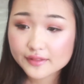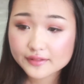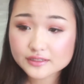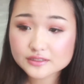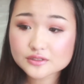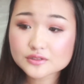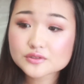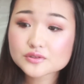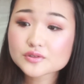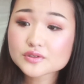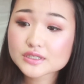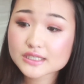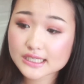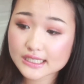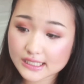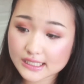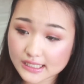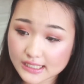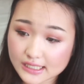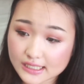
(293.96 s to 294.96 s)
でその時
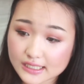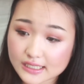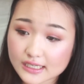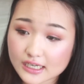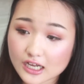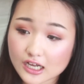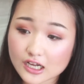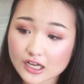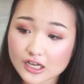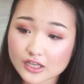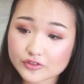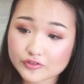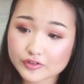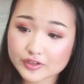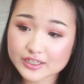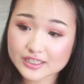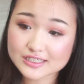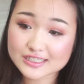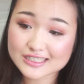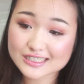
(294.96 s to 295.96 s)
にあの
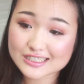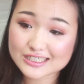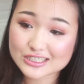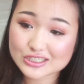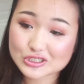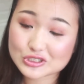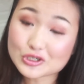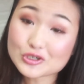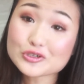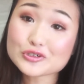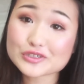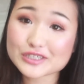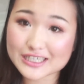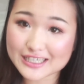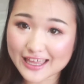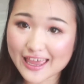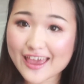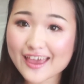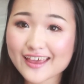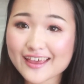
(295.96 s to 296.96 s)
私夜に
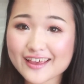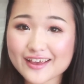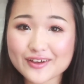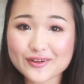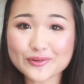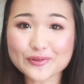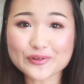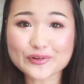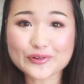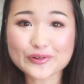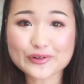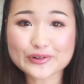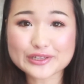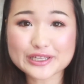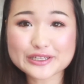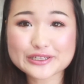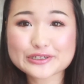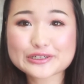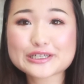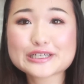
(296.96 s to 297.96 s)
ねこう
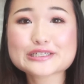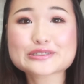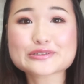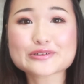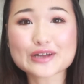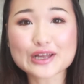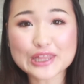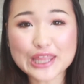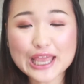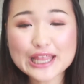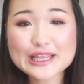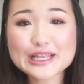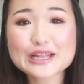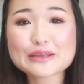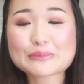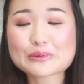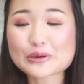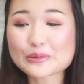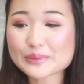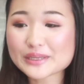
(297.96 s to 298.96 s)
ネットフリックスとかね
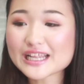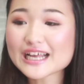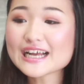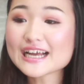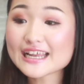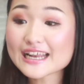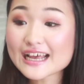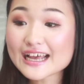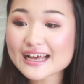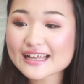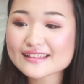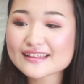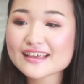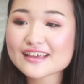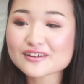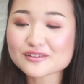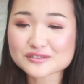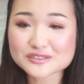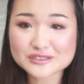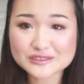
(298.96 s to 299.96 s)
テレビを見ながら
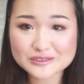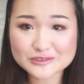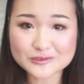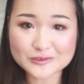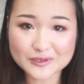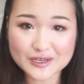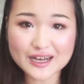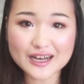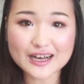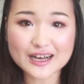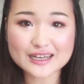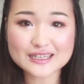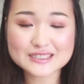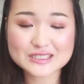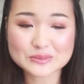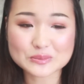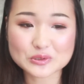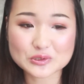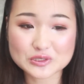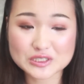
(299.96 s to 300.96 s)
ネイルをするのがい
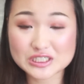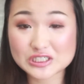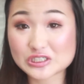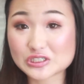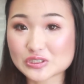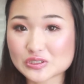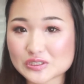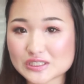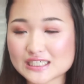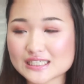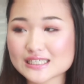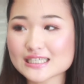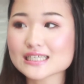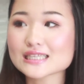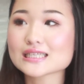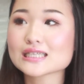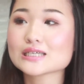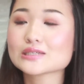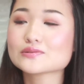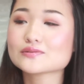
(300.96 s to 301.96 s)
つもの日常になっ
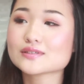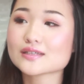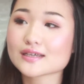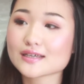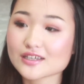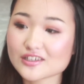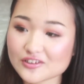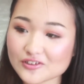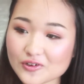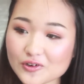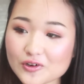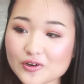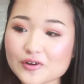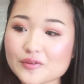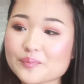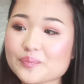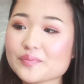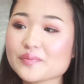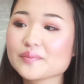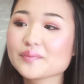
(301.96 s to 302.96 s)
ているんだけど